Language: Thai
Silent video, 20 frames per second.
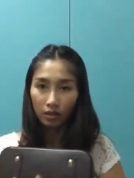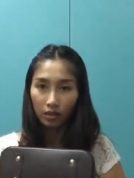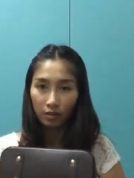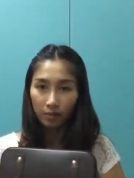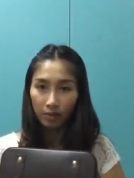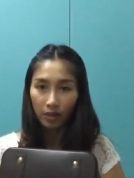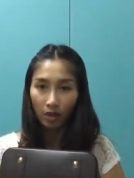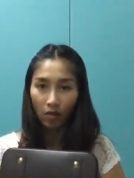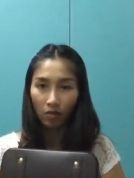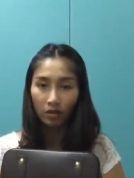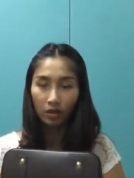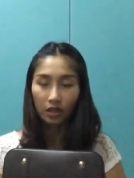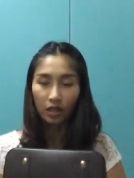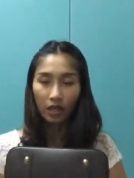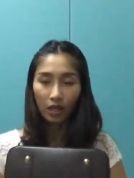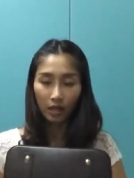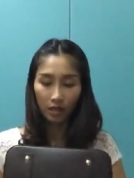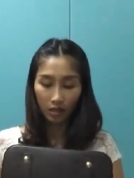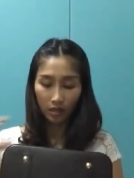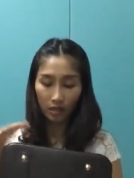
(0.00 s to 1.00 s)
สิบสองเซ
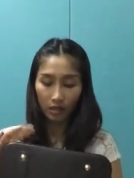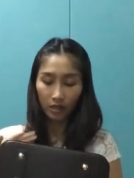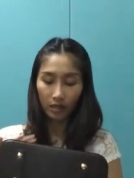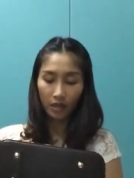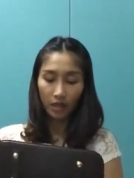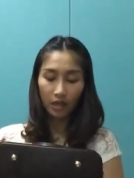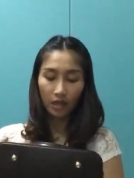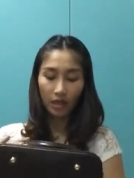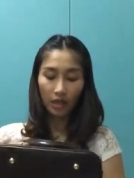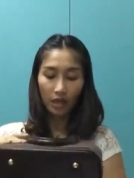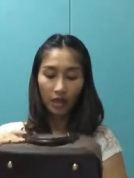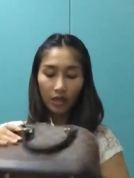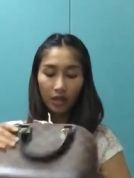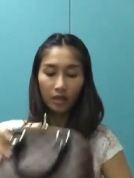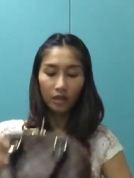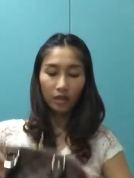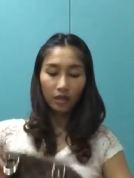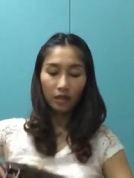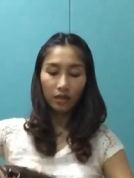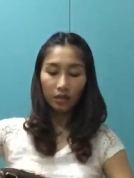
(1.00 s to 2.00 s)
นนะคะ
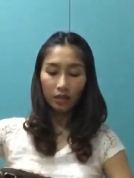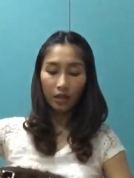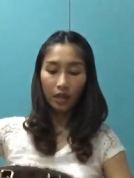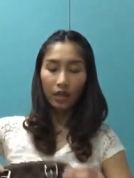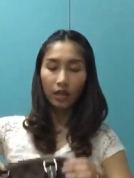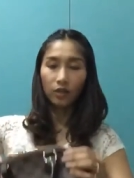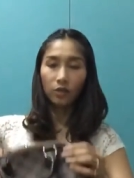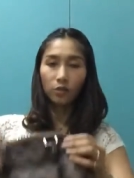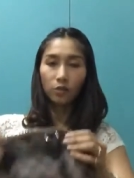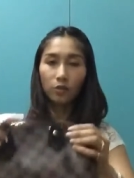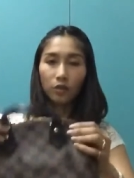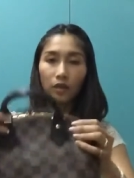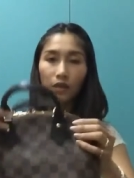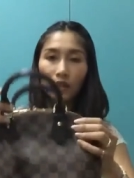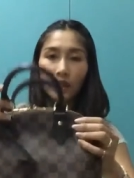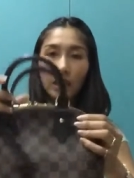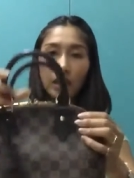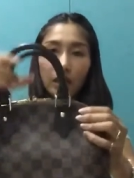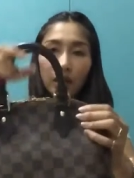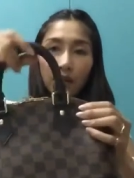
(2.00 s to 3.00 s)
ให้ดูข้า
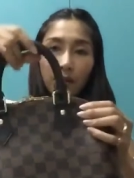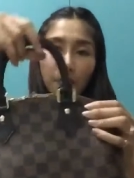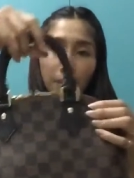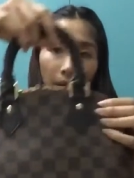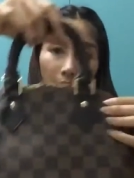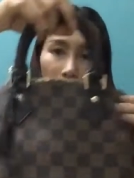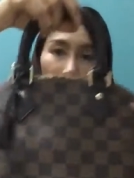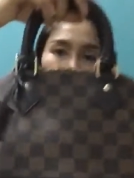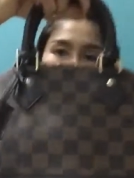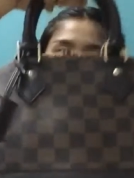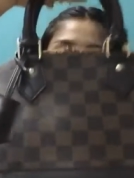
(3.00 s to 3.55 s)
งหน้ากระเป๋า